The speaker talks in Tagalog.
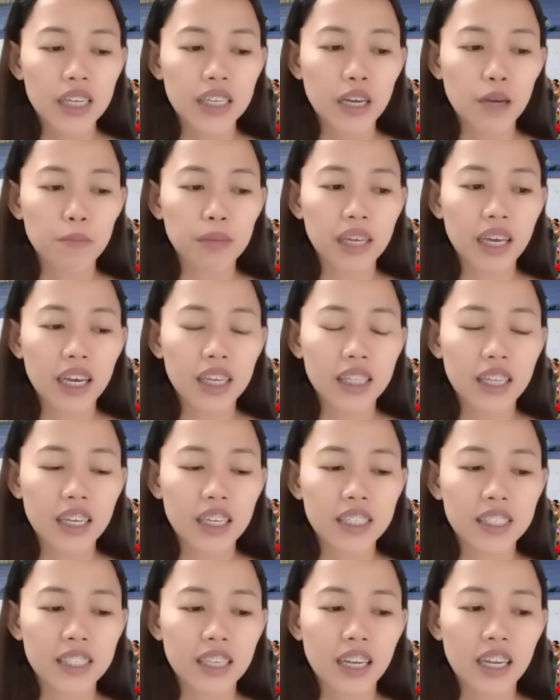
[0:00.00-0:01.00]
namigay na
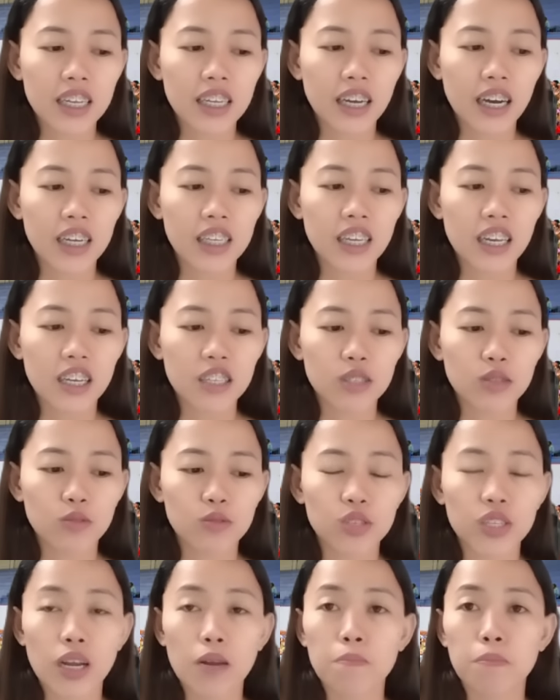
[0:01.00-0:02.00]
rin sila ng kanilang
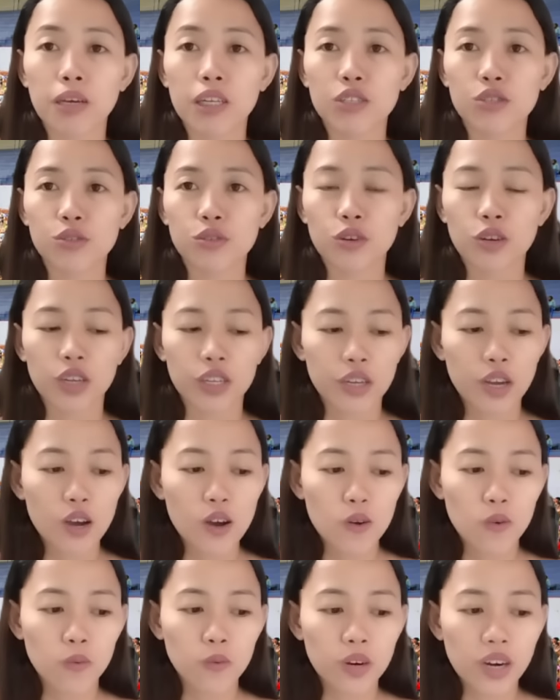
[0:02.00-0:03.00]
social pension
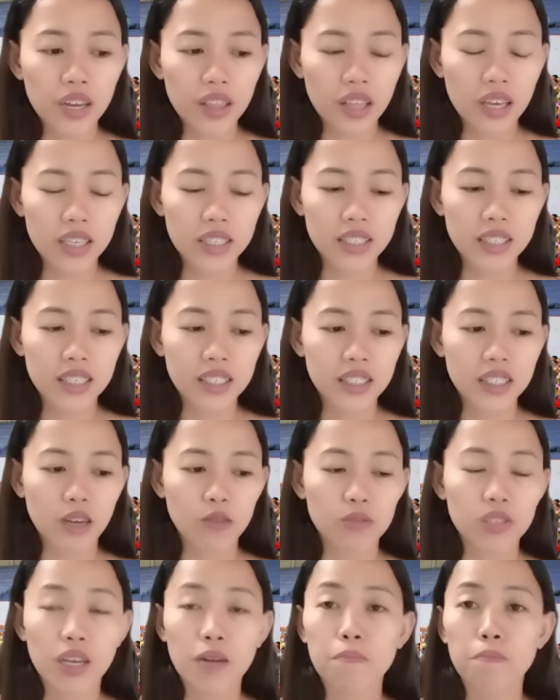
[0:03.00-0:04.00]
worth
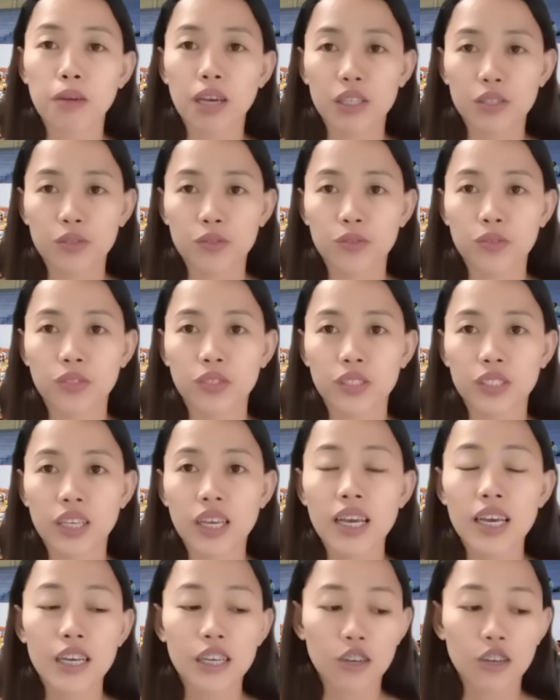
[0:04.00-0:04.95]
6,000 pesos.